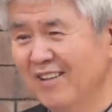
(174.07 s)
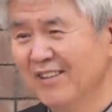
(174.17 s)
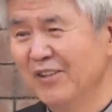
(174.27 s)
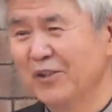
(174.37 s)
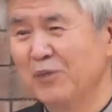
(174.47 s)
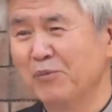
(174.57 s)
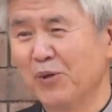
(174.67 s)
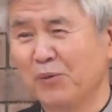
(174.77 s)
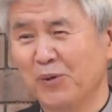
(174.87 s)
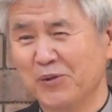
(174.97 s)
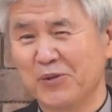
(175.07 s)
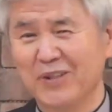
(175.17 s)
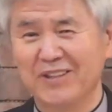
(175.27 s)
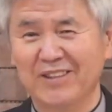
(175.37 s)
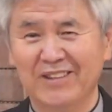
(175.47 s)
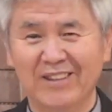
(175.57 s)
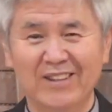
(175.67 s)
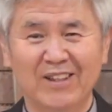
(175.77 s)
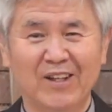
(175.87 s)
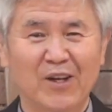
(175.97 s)
이렇게 물어볼 수도 있는데
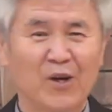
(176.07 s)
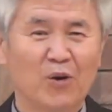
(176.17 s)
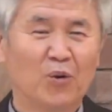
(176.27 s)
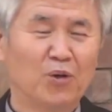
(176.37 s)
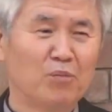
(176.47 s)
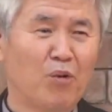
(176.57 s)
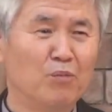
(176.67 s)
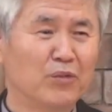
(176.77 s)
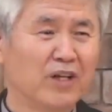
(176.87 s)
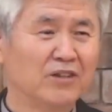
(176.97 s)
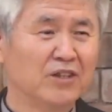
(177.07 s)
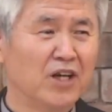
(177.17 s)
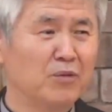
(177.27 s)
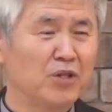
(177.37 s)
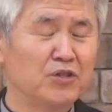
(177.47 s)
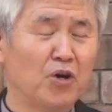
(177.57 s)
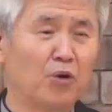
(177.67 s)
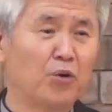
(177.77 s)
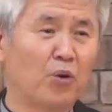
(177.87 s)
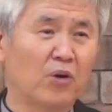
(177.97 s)
오늘 본문에 의하면
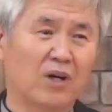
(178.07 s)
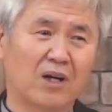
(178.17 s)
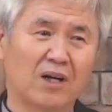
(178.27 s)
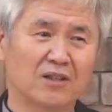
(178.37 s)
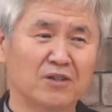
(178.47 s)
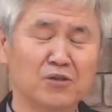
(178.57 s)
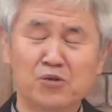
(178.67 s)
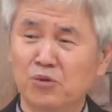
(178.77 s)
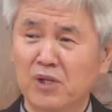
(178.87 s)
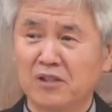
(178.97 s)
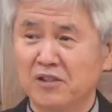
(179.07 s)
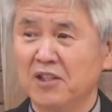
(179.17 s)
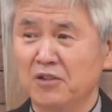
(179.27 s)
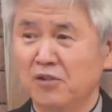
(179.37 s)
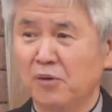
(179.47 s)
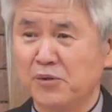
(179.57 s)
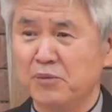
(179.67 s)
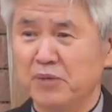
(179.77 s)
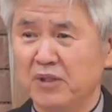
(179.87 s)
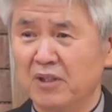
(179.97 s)
연옥 같은 중간지대는
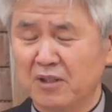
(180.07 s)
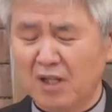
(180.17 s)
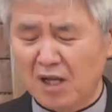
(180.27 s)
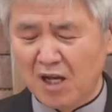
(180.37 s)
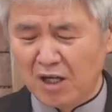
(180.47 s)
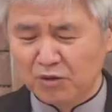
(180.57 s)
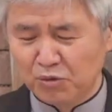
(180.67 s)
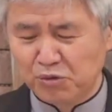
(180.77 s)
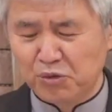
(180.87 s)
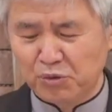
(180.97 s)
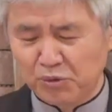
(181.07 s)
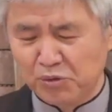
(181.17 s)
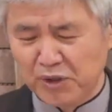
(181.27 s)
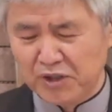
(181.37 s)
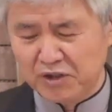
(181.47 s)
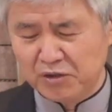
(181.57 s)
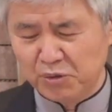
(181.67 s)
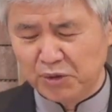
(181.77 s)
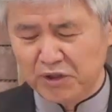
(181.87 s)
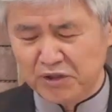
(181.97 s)
없습니다. 딱 두 쪽으로
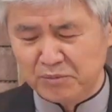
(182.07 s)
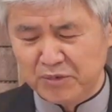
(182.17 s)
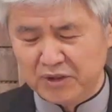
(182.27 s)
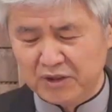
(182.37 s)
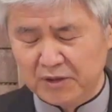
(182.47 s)
쪼개집니다.